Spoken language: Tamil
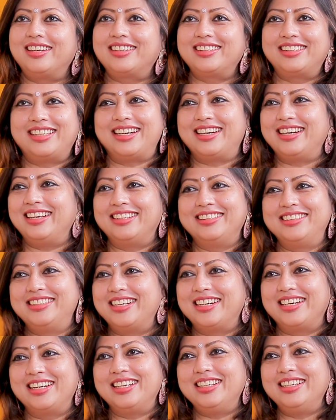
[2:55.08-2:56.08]
எனக்கு தெரில அது
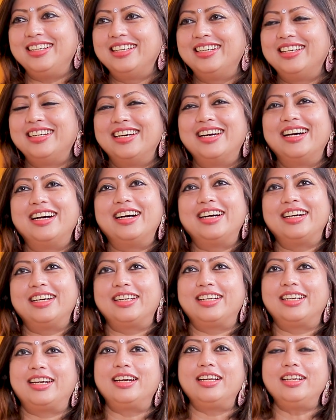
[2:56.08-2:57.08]
தெரில
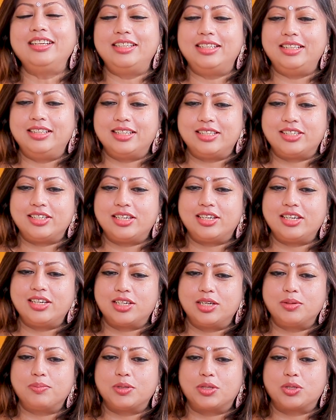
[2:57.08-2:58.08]
ஆனால் இந்த
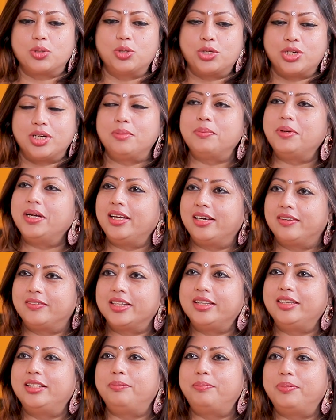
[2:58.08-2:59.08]
ஜென்ரேஷன் இப்போ சோஷியல் மீடியா
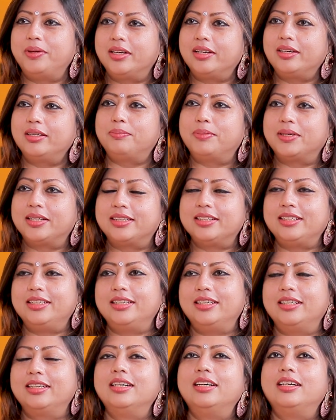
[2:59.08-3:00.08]
வந்த பிறகு பார்த்தா
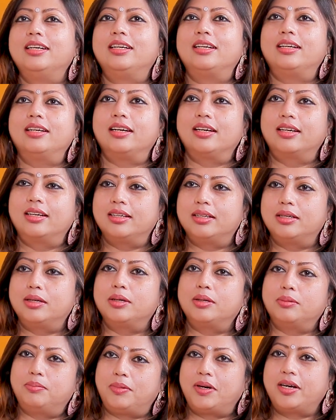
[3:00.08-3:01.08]

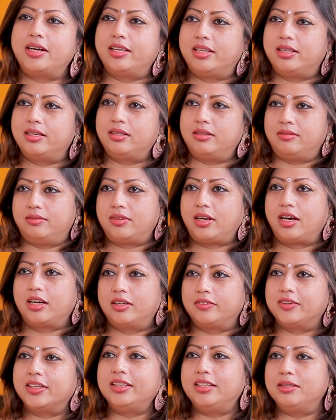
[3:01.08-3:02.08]
நாங்கள் பழைய அந்த
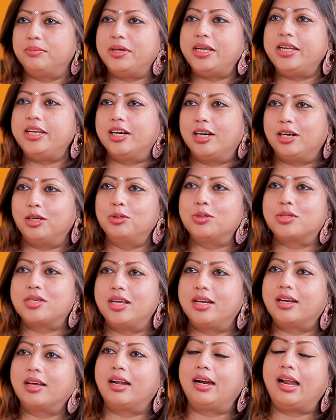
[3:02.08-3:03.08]
நாங்கள் வந்த மீடியா
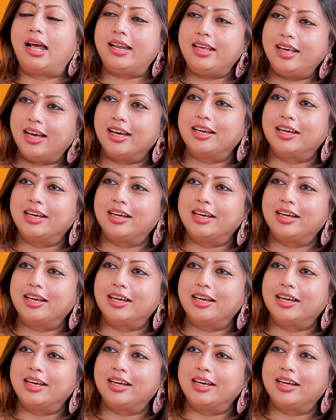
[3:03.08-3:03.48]
ஹவுஸில் இருக்கிற நிறைய